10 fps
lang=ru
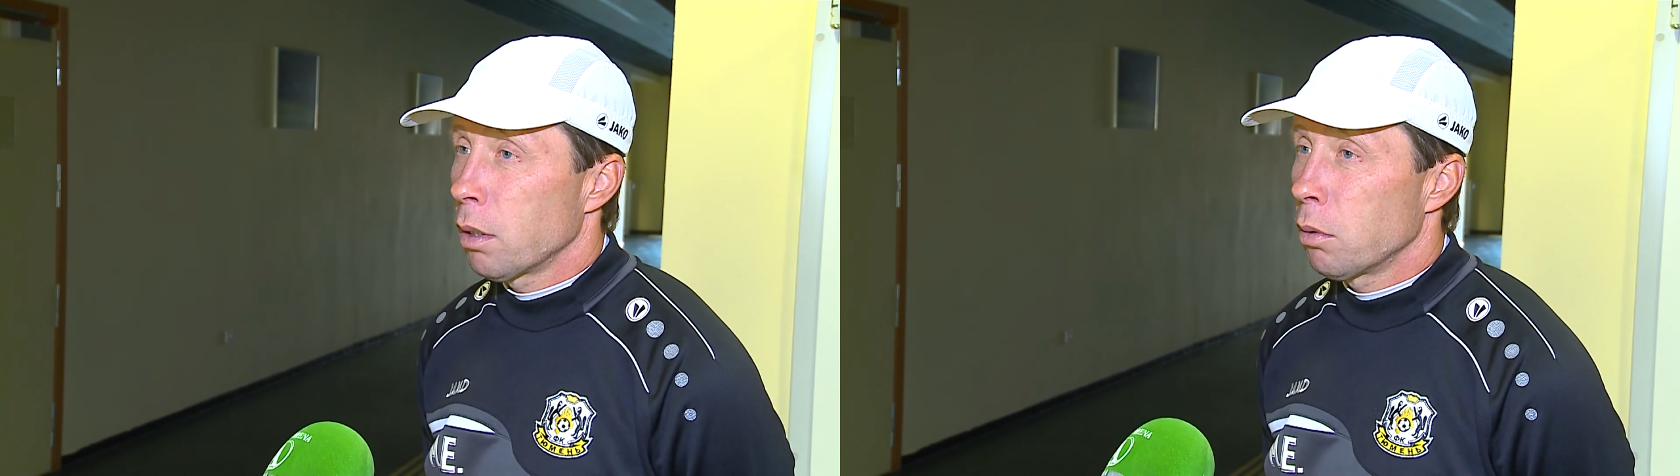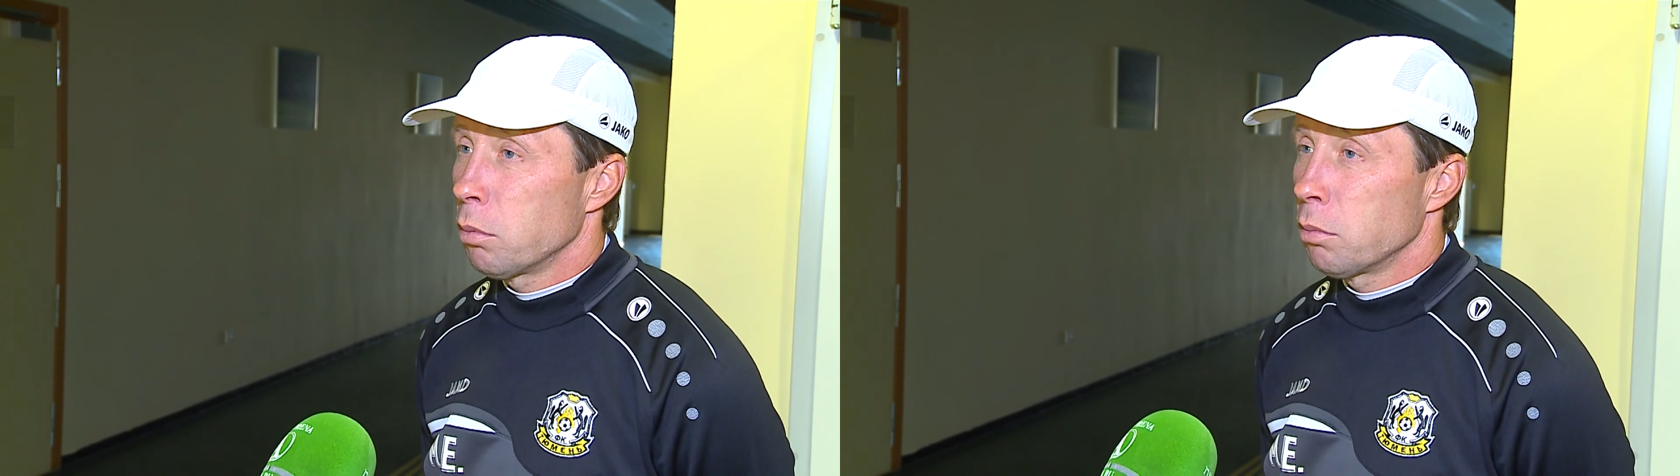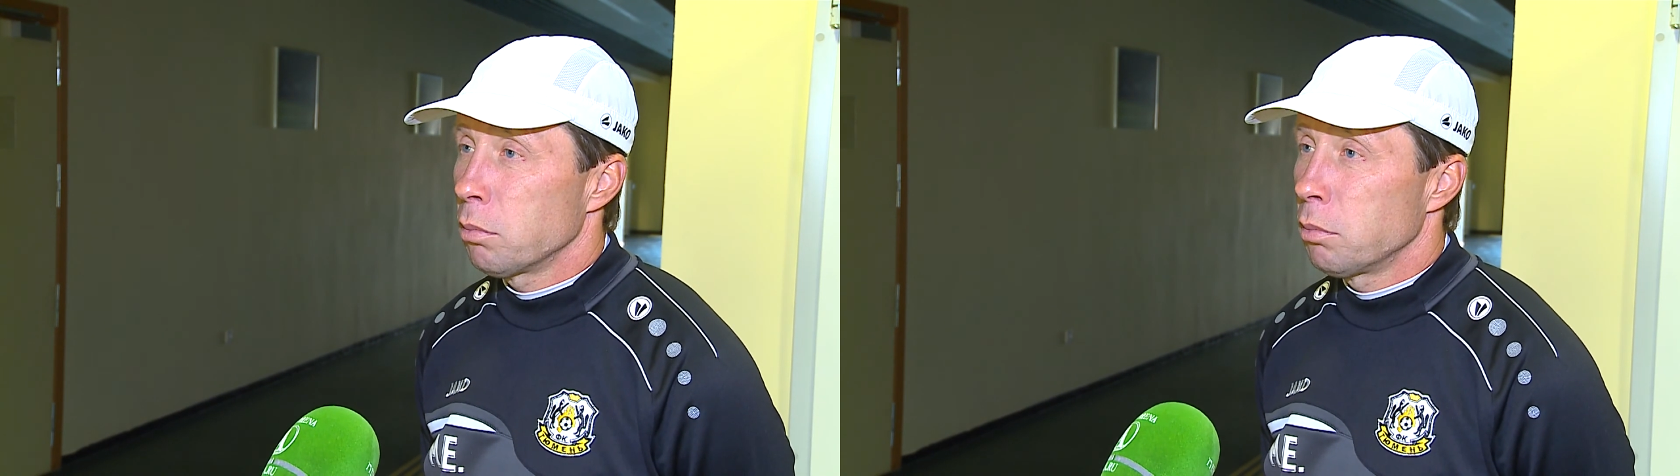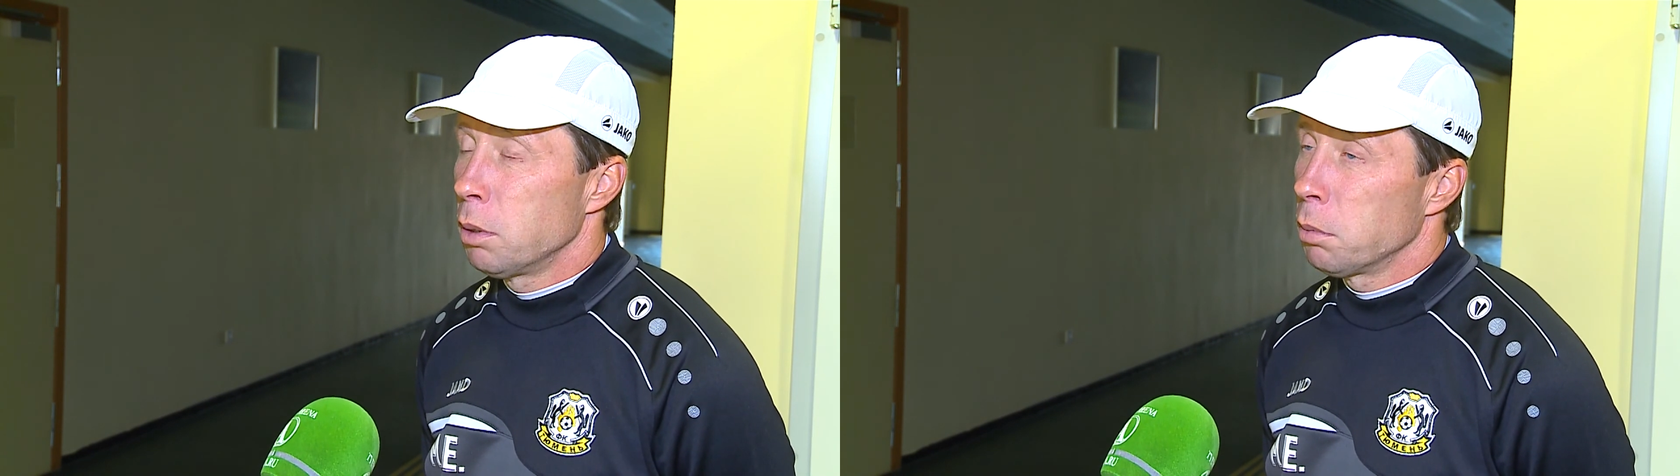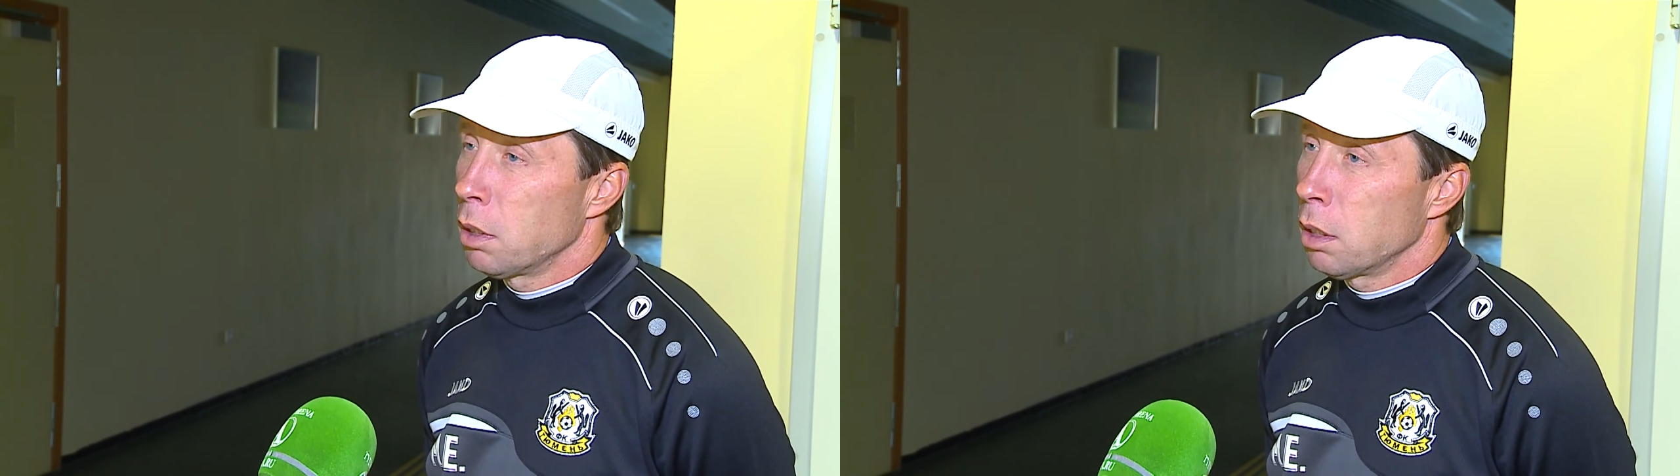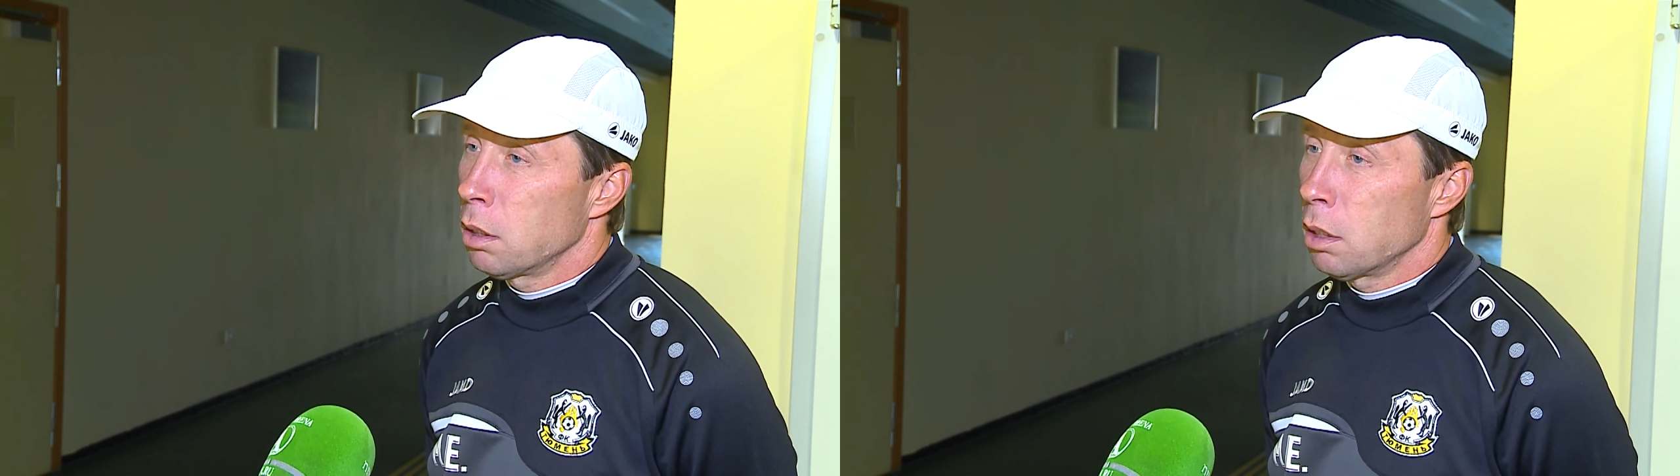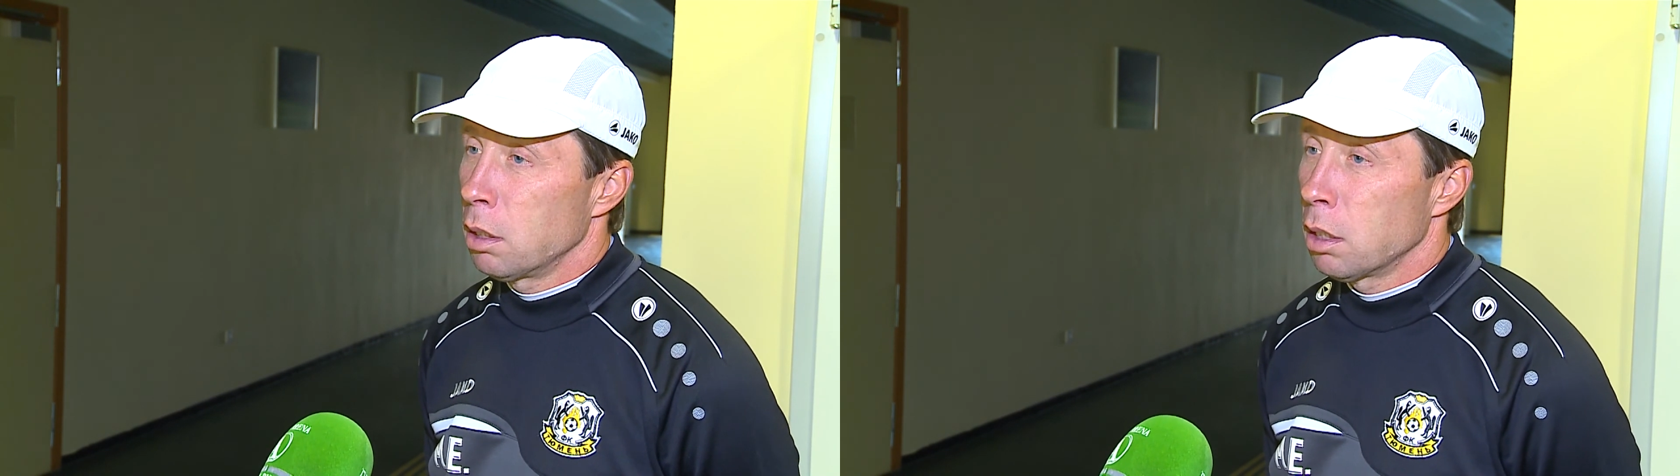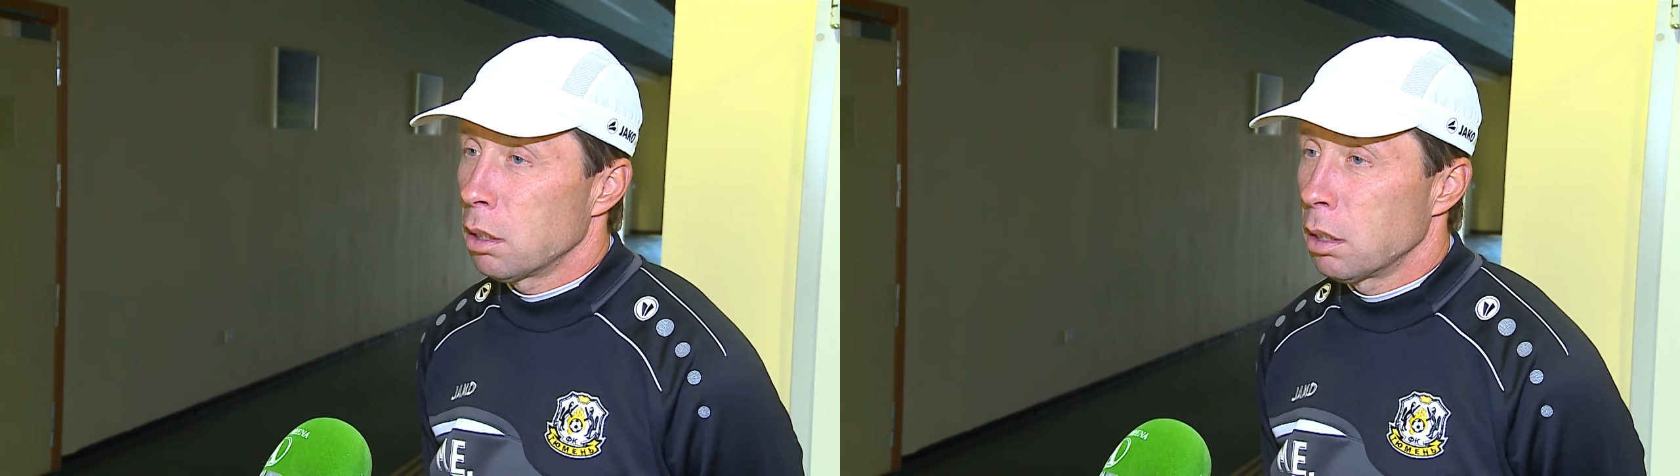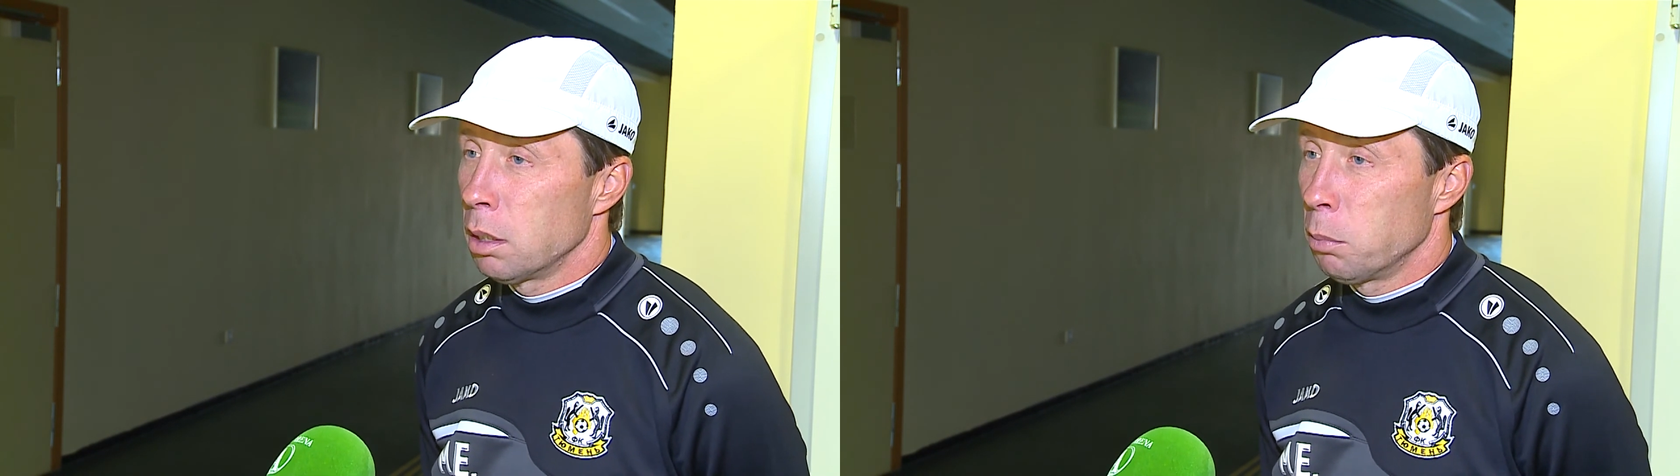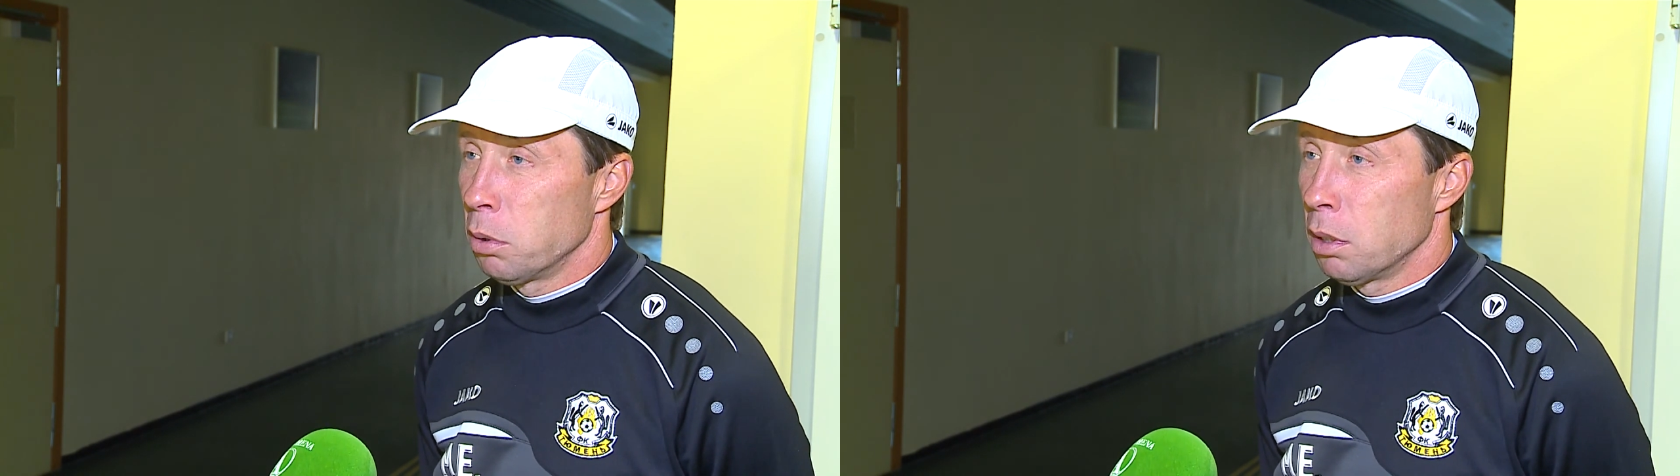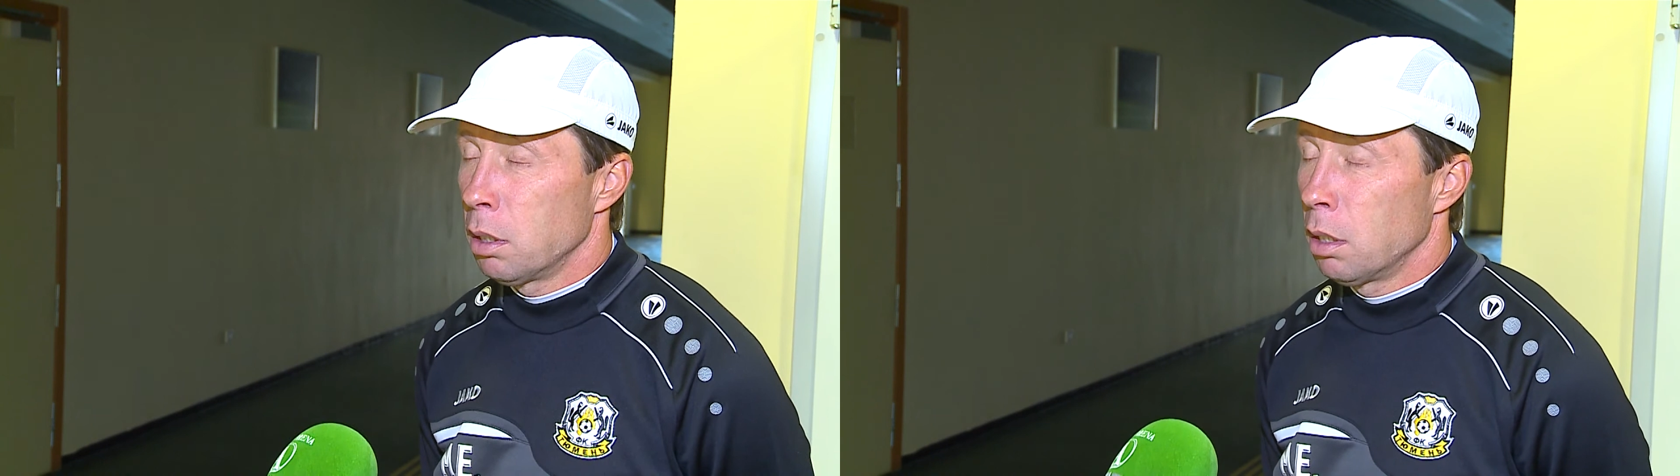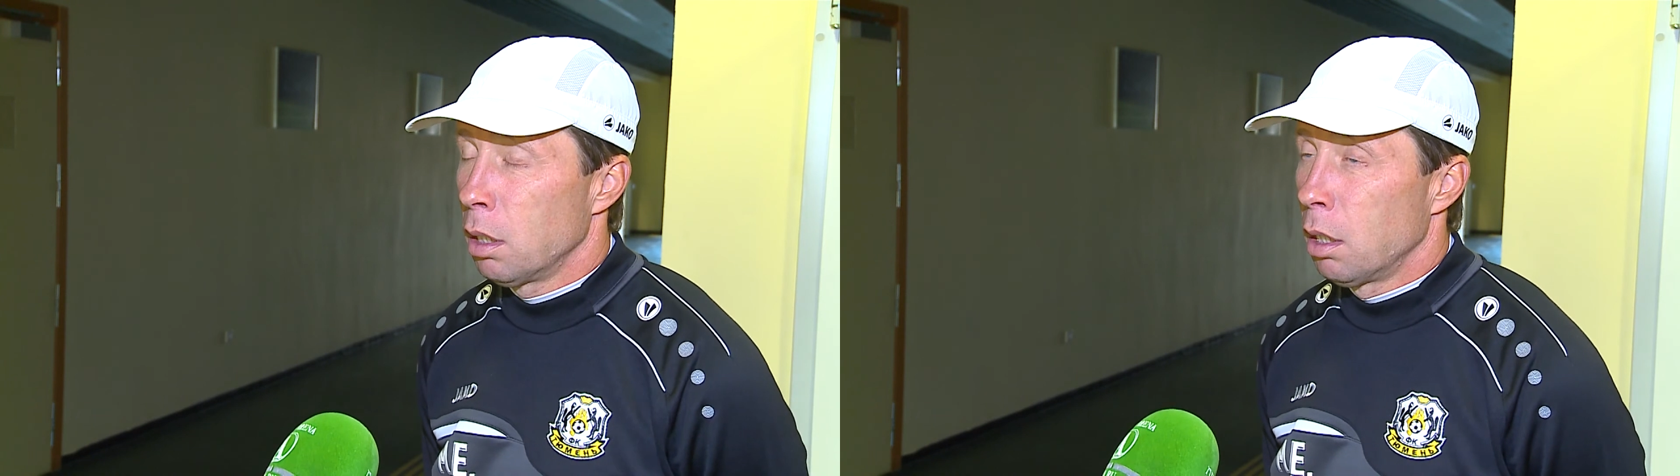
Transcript: Ну, видимо, до конца некоторые не поняли.